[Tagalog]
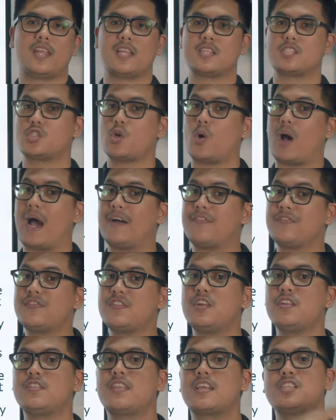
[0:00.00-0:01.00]
And so
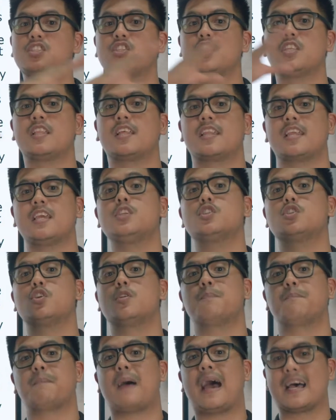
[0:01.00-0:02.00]
after that
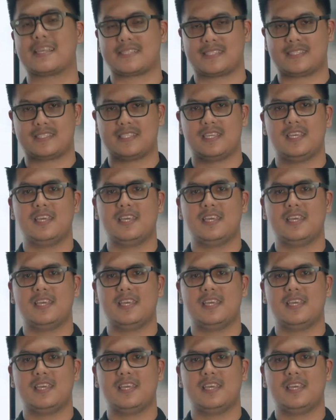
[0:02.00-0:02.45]
generation passed,